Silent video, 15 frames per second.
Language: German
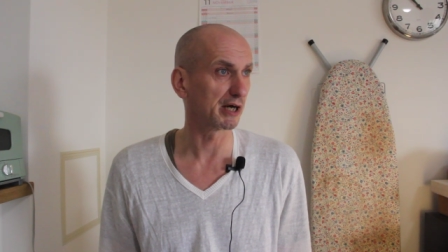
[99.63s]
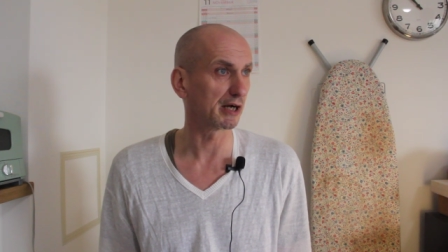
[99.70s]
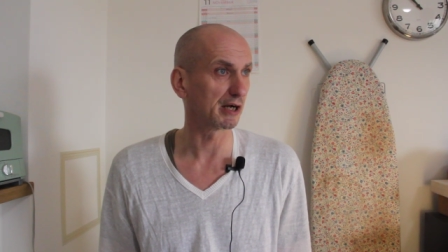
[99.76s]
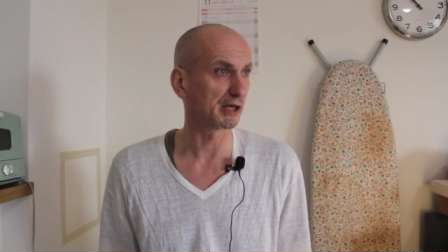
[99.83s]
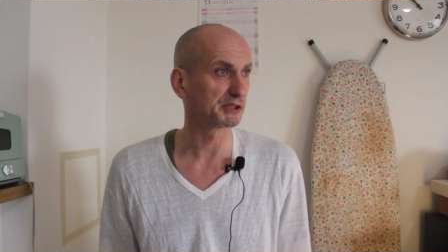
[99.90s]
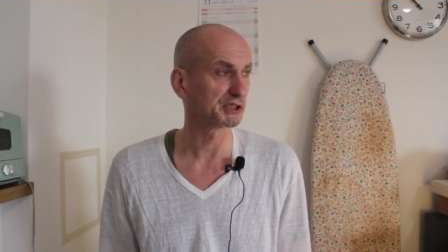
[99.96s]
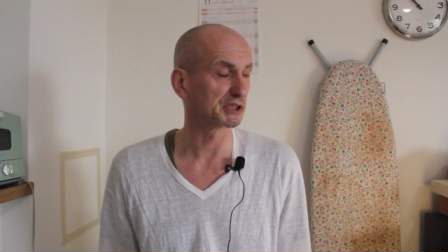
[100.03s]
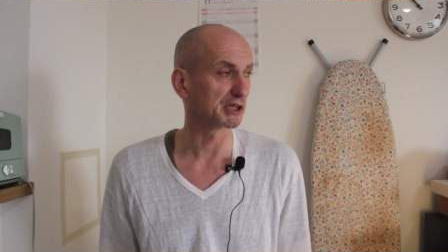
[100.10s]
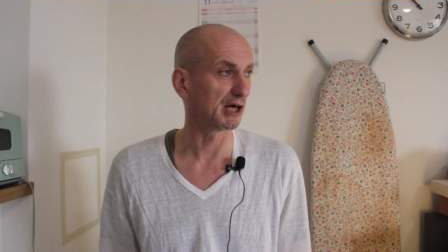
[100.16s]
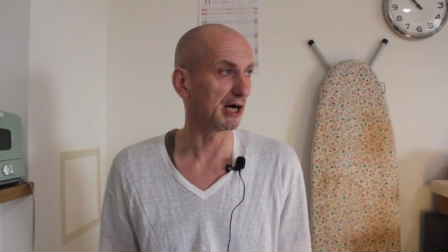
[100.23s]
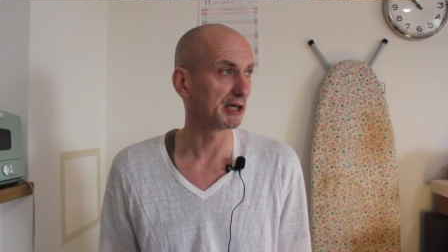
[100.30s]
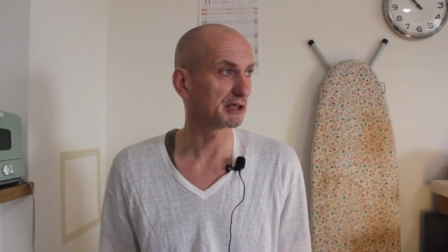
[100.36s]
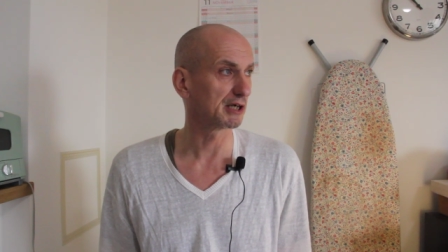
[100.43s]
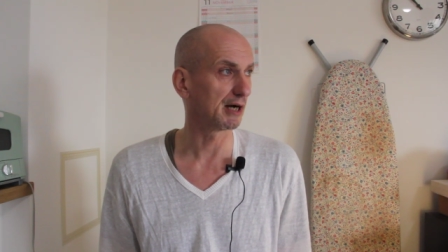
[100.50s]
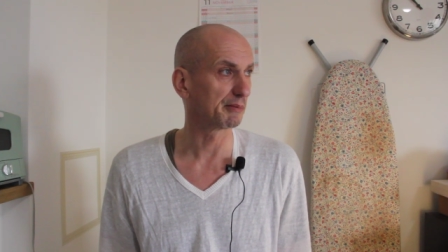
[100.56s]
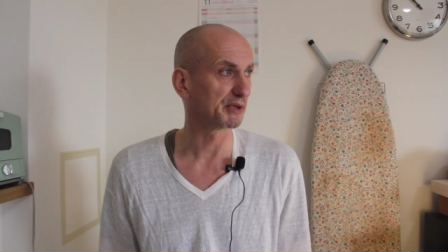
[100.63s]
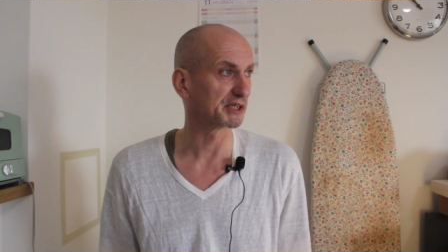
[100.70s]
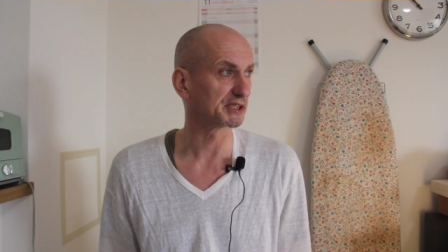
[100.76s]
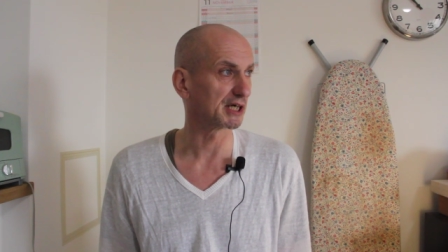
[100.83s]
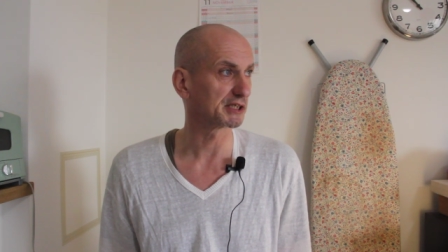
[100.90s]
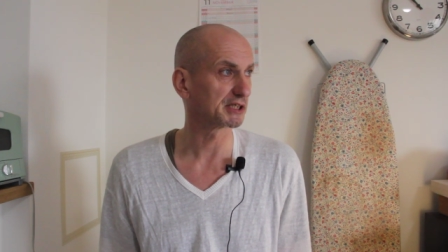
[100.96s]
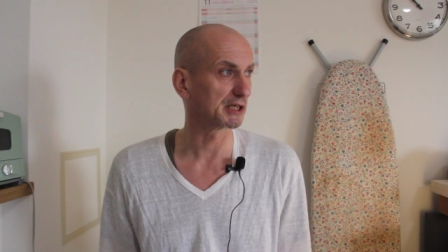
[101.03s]
als ich reinkam,
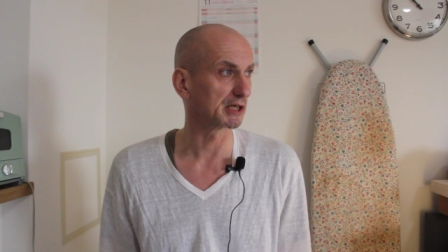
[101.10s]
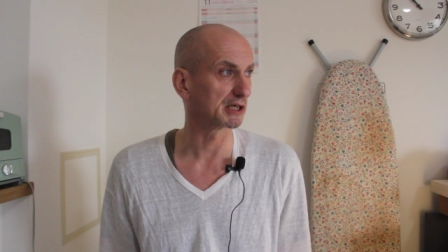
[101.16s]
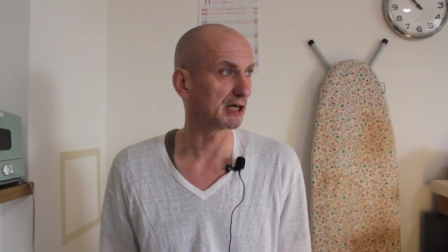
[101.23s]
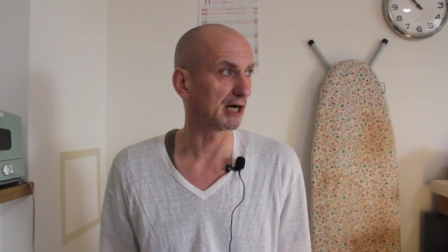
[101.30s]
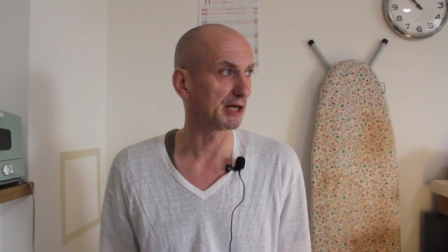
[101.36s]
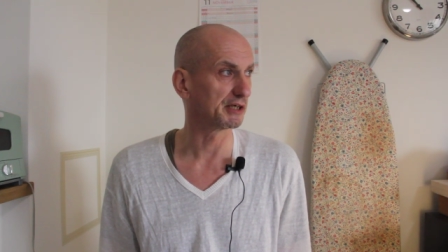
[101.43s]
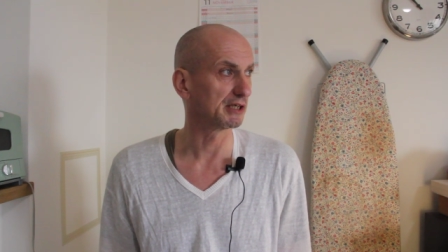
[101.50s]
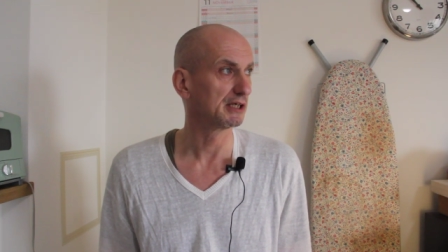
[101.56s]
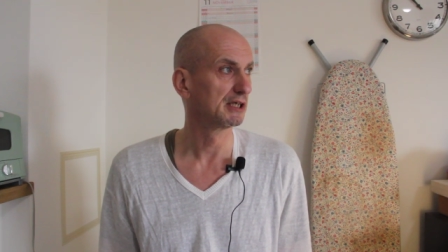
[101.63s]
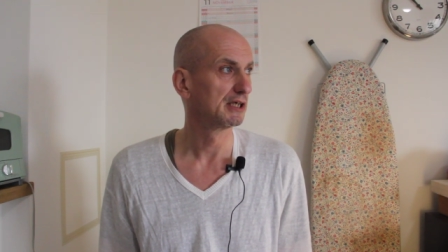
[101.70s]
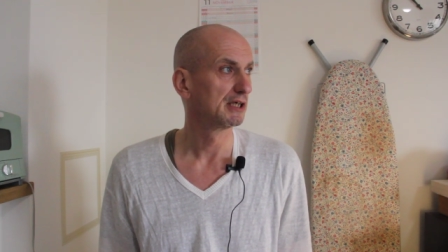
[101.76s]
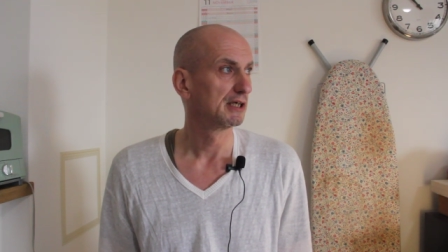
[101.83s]
da saß er gerade